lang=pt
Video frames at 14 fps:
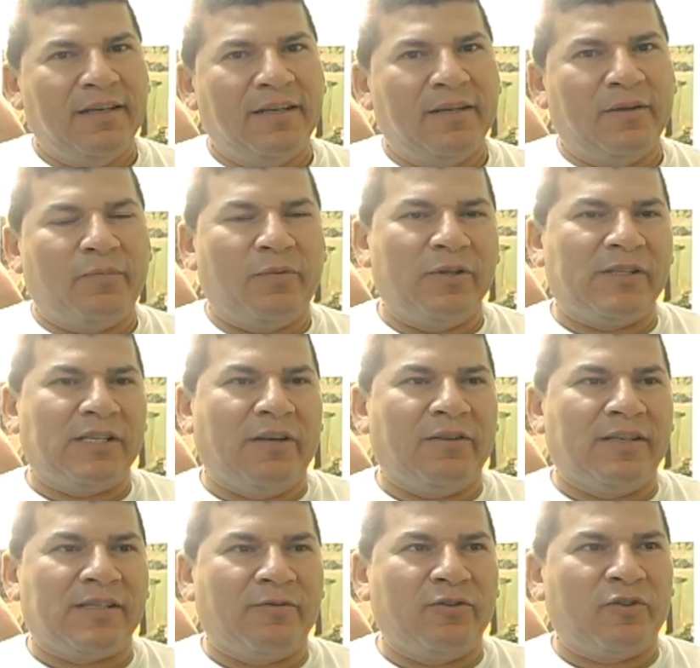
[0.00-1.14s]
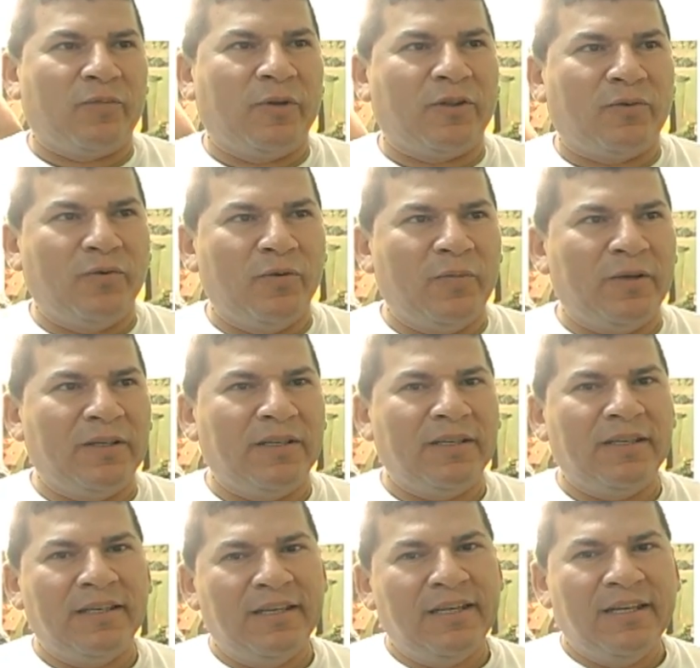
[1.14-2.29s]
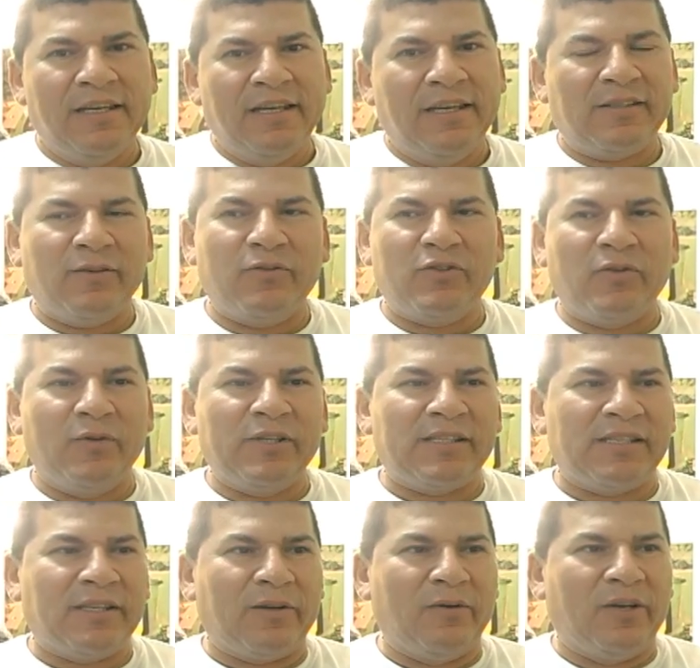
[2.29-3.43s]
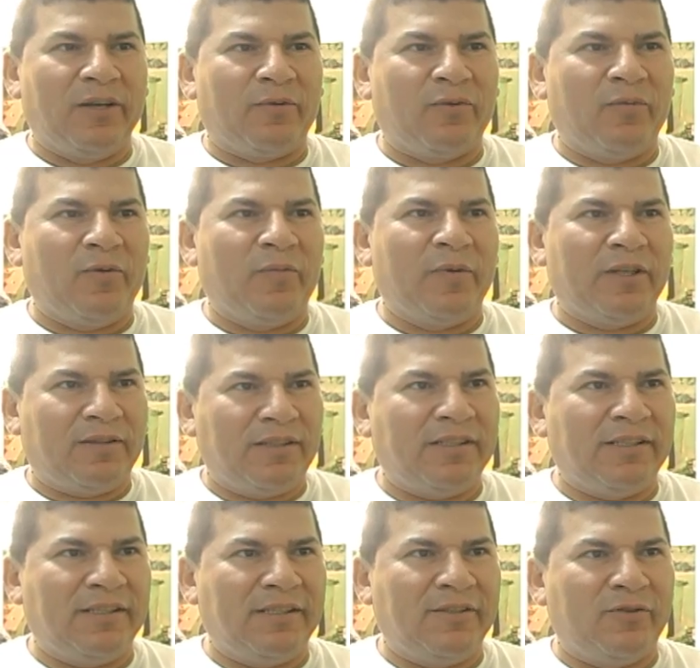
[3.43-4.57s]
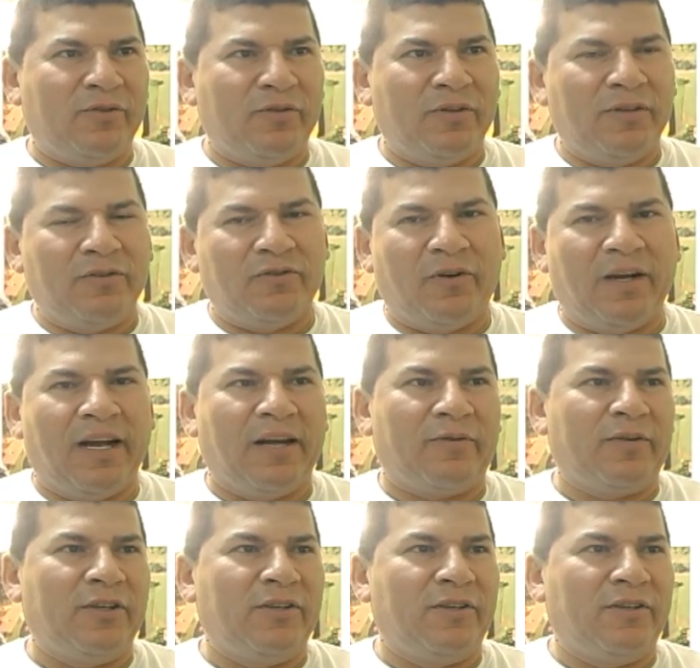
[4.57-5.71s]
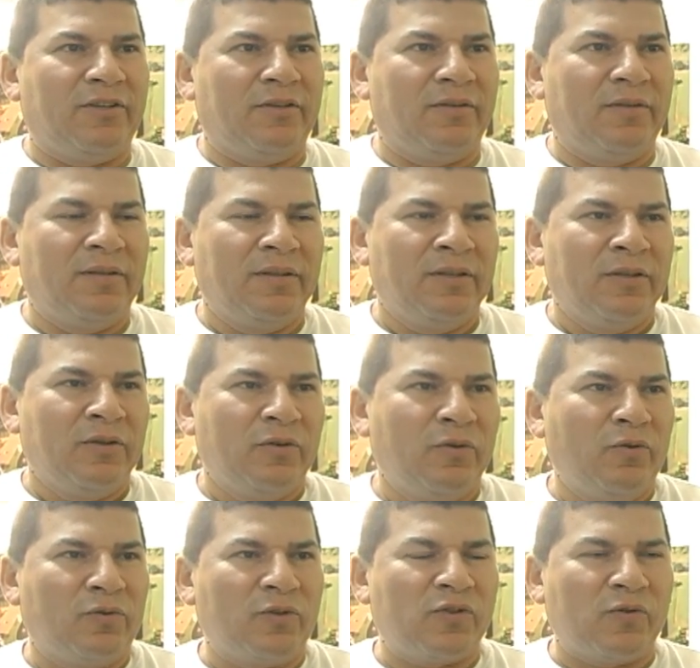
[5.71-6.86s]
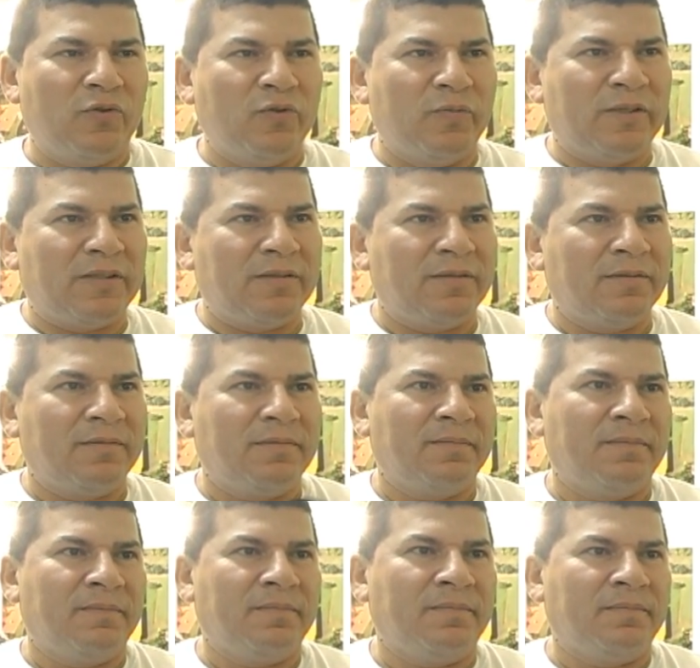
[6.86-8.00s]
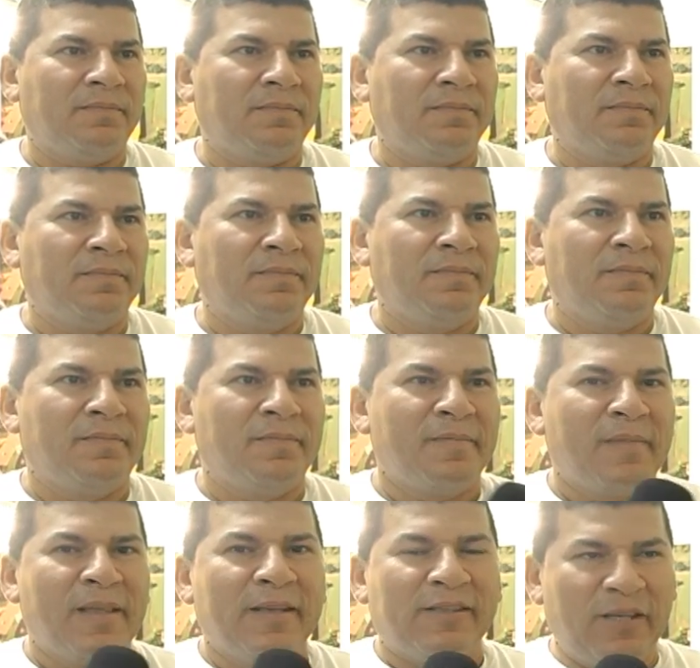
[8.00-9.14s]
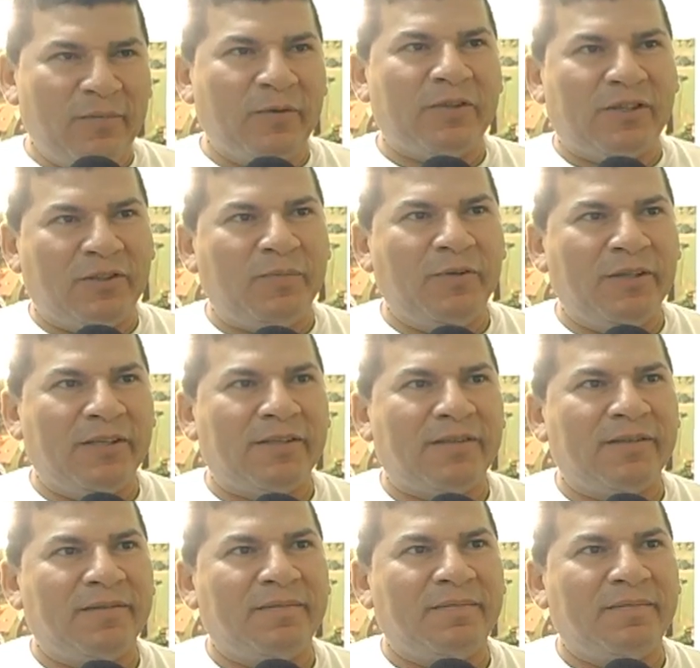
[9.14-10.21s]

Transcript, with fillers: é, policial dessa última turma. São os dois assim que eu lembro no momento que jogaram em outros clubes. 100% polícia? 100% polícia.